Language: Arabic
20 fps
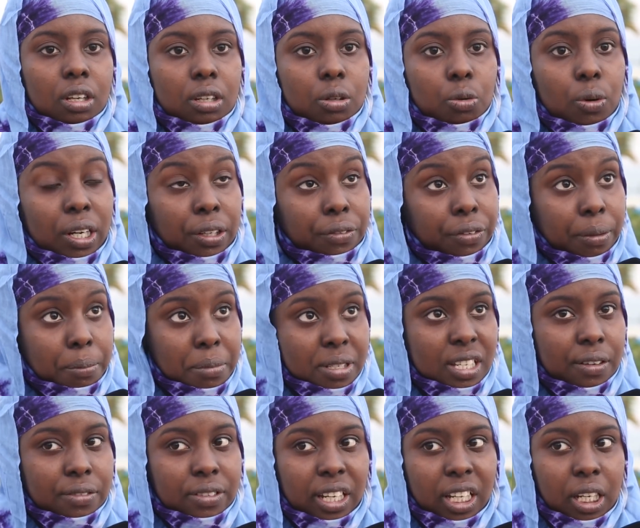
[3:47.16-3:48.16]
واقفين
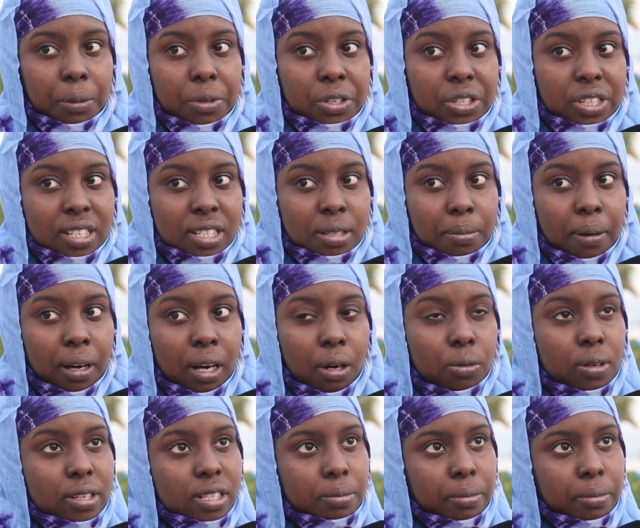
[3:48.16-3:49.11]
بزاف تقريبا شي سبعه ولا